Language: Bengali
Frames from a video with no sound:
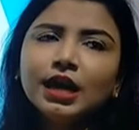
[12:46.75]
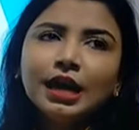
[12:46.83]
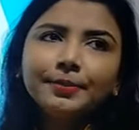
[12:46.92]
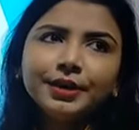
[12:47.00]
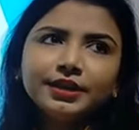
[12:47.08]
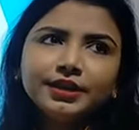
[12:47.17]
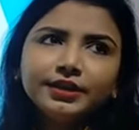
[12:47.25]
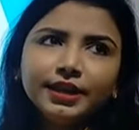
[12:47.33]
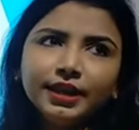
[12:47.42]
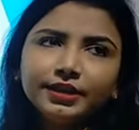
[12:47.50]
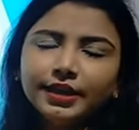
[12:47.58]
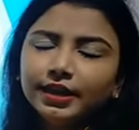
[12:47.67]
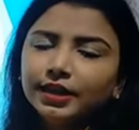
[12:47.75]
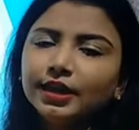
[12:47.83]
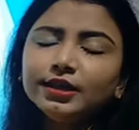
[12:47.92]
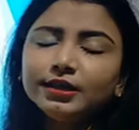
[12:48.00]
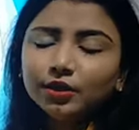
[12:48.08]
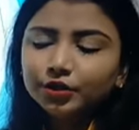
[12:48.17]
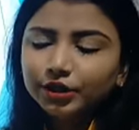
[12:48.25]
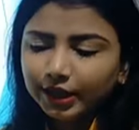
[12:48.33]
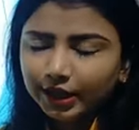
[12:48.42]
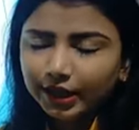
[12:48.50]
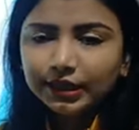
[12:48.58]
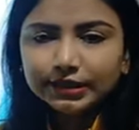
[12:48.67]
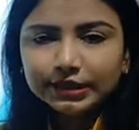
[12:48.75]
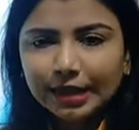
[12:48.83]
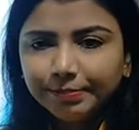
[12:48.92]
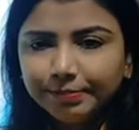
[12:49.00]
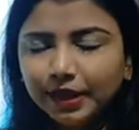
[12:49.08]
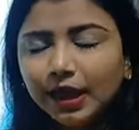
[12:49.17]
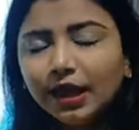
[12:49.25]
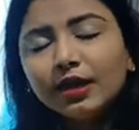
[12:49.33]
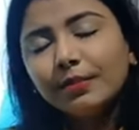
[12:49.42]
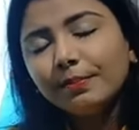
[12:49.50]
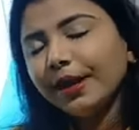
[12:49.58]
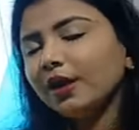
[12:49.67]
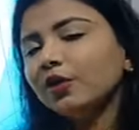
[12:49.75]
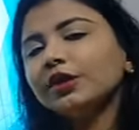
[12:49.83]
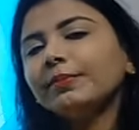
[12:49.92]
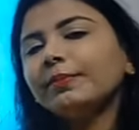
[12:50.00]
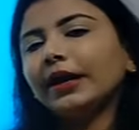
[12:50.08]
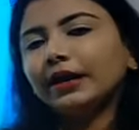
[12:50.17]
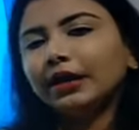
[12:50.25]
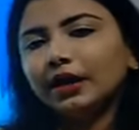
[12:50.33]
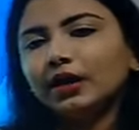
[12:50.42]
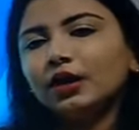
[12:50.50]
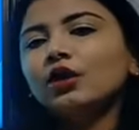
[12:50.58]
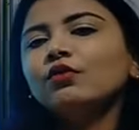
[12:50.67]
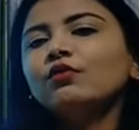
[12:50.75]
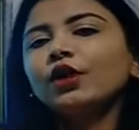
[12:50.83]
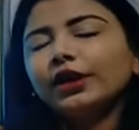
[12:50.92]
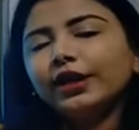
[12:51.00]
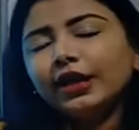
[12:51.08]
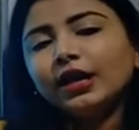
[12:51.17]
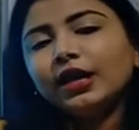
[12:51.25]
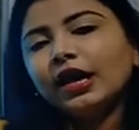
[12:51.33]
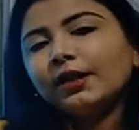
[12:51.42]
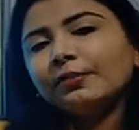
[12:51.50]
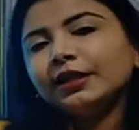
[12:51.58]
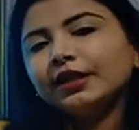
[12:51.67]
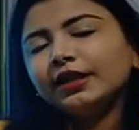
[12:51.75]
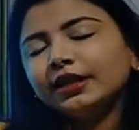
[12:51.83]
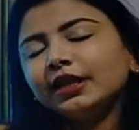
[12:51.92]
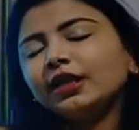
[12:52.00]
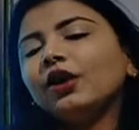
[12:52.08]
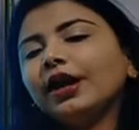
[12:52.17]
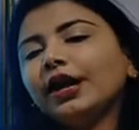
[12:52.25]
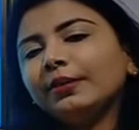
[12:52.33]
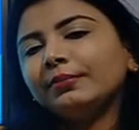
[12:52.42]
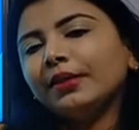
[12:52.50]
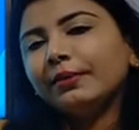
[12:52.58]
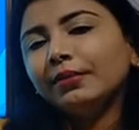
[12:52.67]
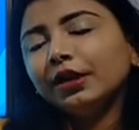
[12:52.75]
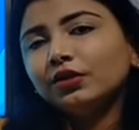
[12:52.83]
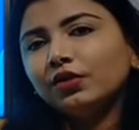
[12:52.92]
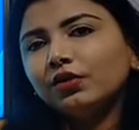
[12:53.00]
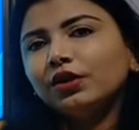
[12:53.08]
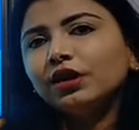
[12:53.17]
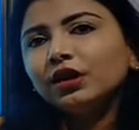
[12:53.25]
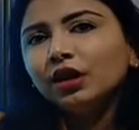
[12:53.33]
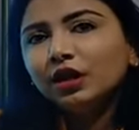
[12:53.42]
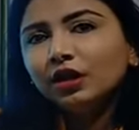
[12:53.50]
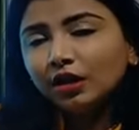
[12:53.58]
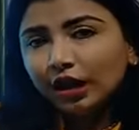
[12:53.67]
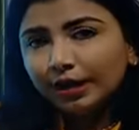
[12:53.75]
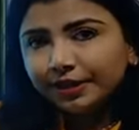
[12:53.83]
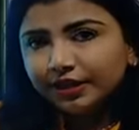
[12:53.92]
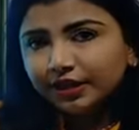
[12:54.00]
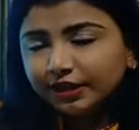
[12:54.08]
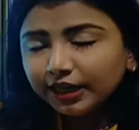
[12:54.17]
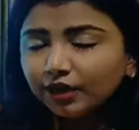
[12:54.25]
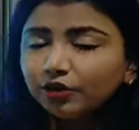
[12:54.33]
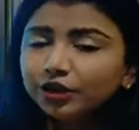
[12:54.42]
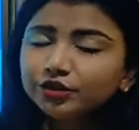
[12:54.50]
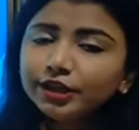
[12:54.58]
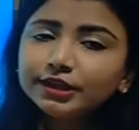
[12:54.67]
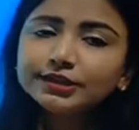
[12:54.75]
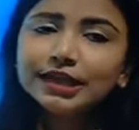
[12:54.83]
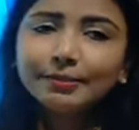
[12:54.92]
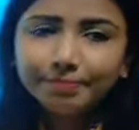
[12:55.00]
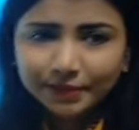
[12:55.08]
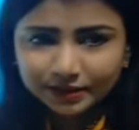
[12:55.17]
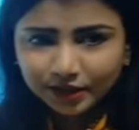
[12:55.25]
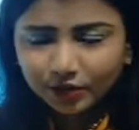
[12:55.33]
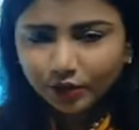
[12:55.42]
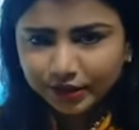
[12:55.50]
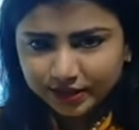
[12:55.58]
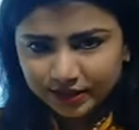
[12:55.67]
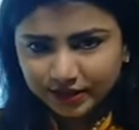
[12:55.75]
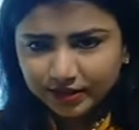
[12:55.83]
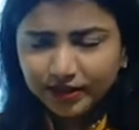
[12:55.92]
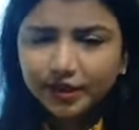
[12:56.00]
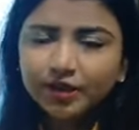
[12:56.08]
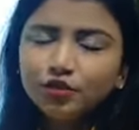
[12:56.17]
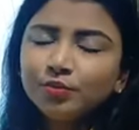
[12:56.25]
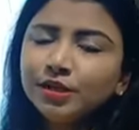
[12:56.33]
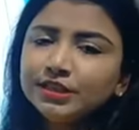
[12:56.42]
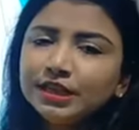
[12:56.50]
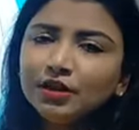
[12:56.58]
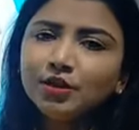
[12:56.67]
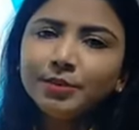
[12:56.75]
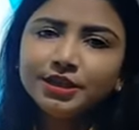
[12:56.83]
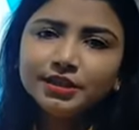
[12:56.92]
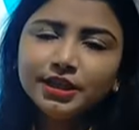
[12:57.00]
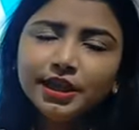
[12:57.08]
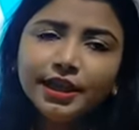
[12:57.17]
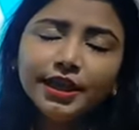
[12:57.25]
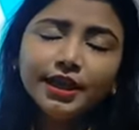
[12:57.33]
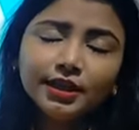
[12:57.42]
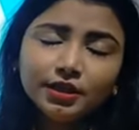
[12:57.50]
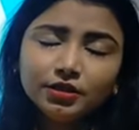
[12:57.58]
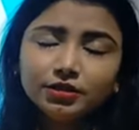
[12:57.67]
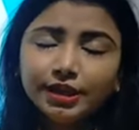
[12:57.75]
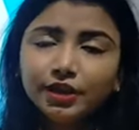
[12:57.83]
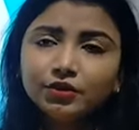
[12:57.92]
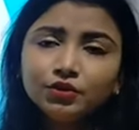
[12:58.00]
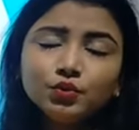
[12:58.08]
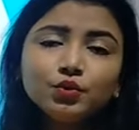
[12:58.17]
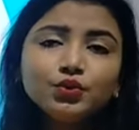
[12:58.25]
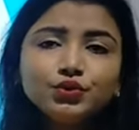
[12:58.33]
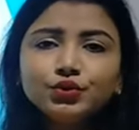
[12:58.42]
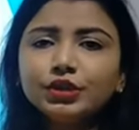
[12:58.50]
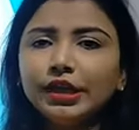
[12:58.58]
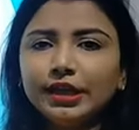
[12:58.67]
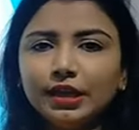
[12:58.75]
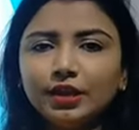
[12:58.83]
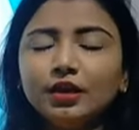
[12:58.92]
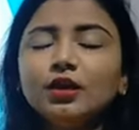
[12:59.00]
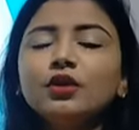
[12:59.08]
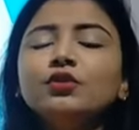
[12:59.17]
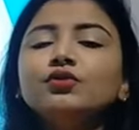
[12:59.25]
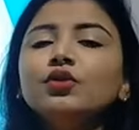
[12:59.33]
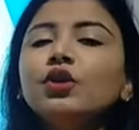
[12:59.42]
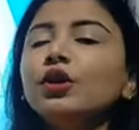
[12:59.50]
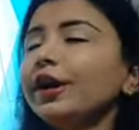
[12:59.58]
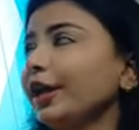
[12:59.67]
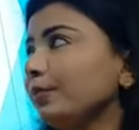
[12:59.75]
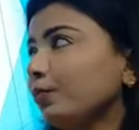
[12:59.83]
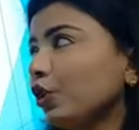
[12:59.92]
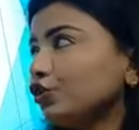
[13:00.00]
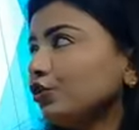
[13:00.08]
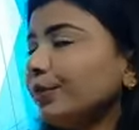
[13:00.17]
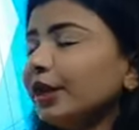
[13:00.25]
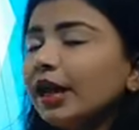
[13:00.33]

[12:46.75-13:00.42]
আমাদের দেহে থেকে দেহ থেকে তাপটা বের হতে পারে না ফলে আমাদের কি হয় আমরা তখন আমাদের দেহের কিন্তু একটা তাপমাত্রা রয়েছে এটা তোমরা জানো আমাদের দেহে দেহ কিন্তু উষ্ণ থাকে তো এই পশমের